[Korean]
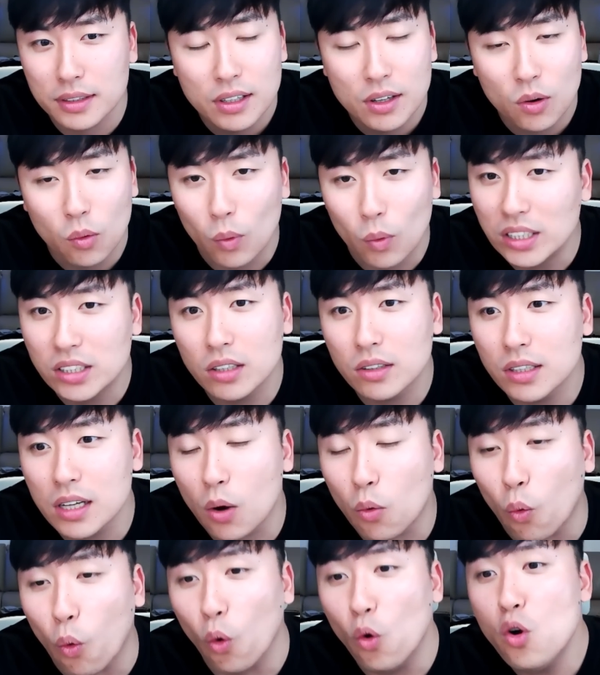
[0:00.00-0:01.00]
완전
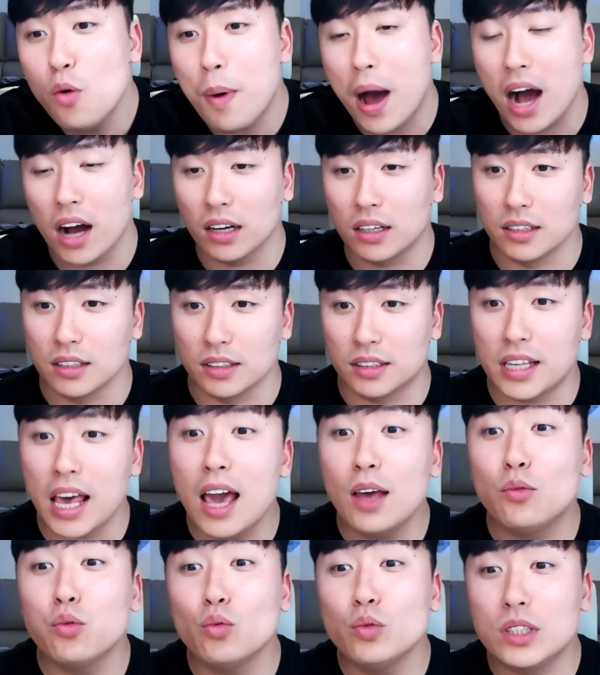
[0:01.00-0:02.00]
그냥 골방 그
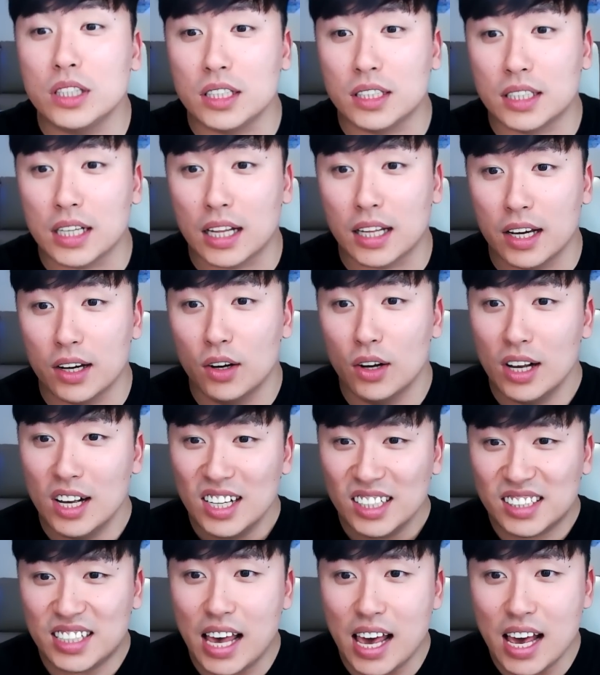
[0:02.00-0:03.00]
세둥지 있잖아요
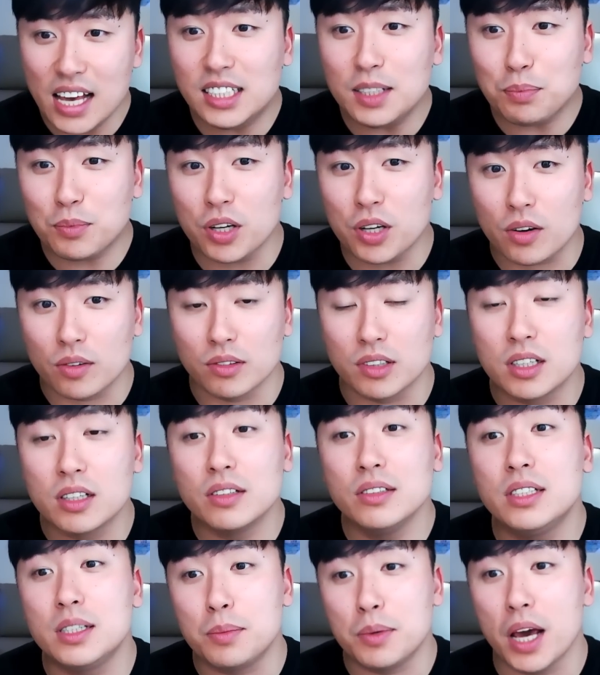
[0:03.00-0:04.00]
새 집처럼
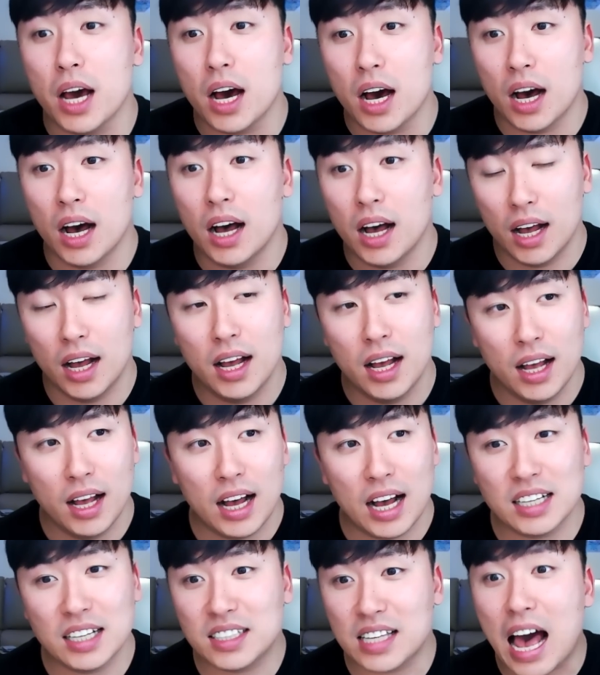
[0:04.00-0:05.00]
그런 집이야
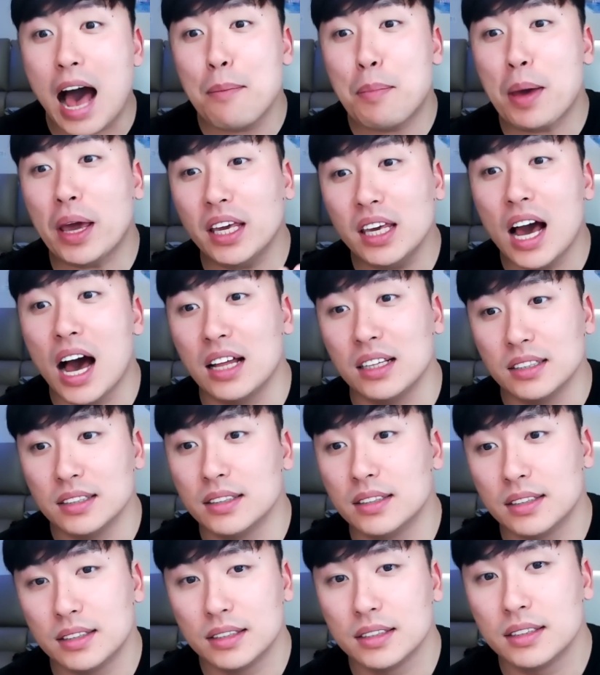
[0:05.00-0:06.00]
한 400 이하는
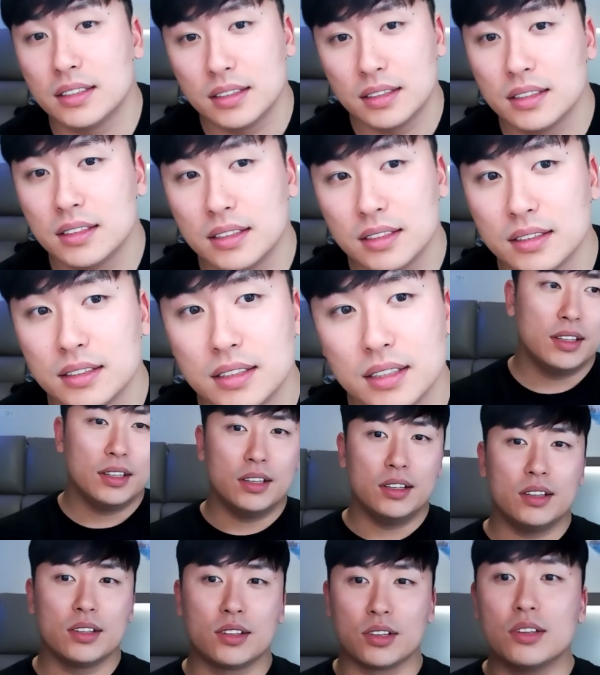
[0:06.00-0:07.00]

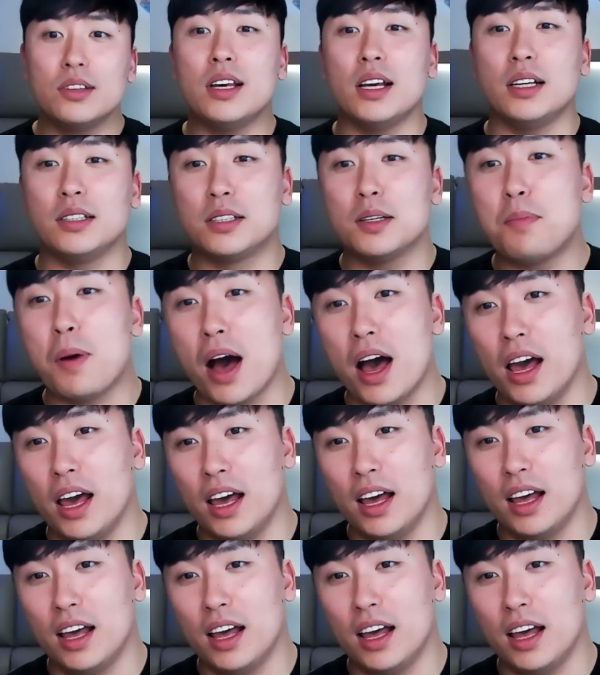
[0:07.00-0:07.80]
그런데 있을 바에